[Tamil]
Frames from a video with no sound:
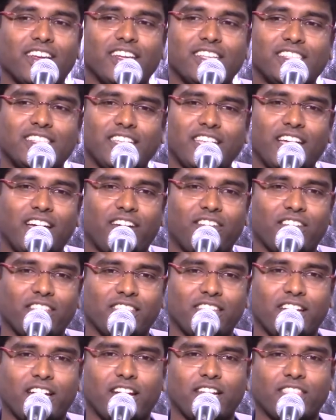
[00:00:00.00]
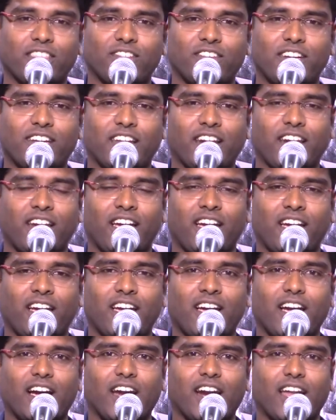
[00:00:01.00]
ஈஸியாக வந்து அறுத்து விட்டுறான்
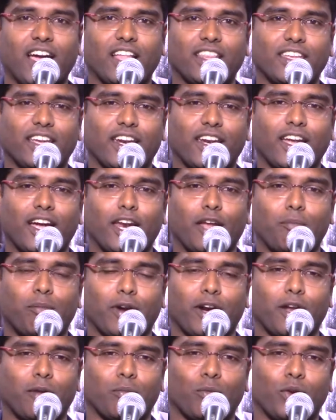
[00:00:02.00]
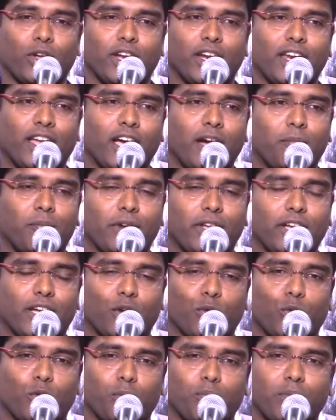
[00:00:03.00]
ஆனால் அது என்னால் பண்ண முடியல
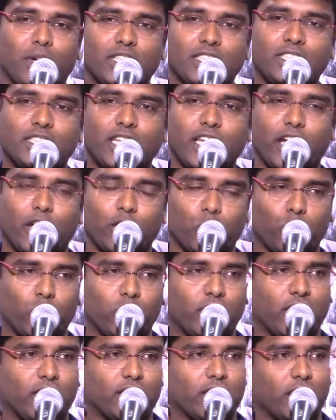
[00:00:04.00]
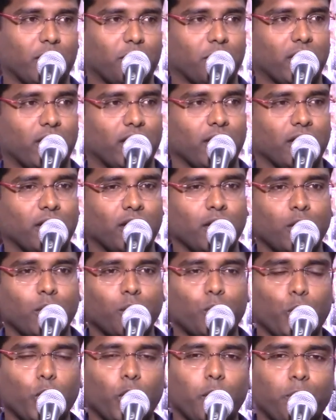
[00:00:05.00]
அப்படிங்கிற ஒரு பச்சை அயோக்கியத்தனமான
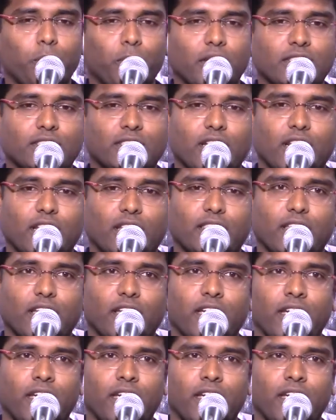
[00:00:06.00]
பொய் பிரச்சாரத்தை